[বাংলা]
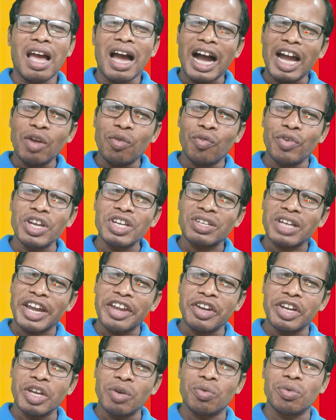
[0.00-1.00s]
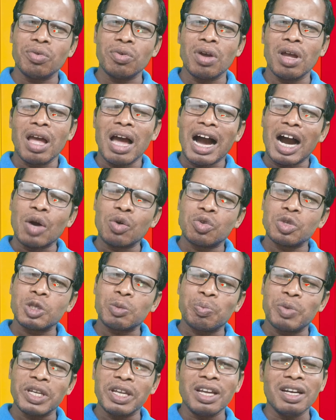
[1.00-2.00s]
আই উইশ আই নিউ হাউ টু
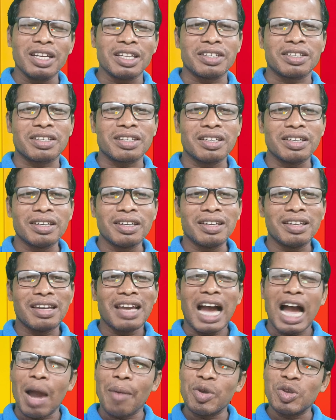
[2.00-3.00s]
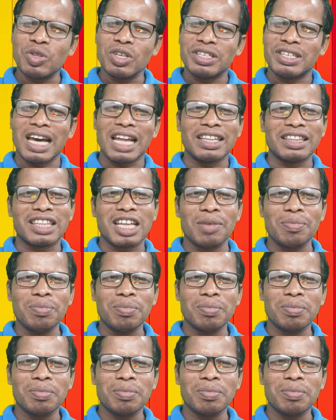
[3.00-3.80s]
স্পিক ইংলিশ আমি যদি জানতাম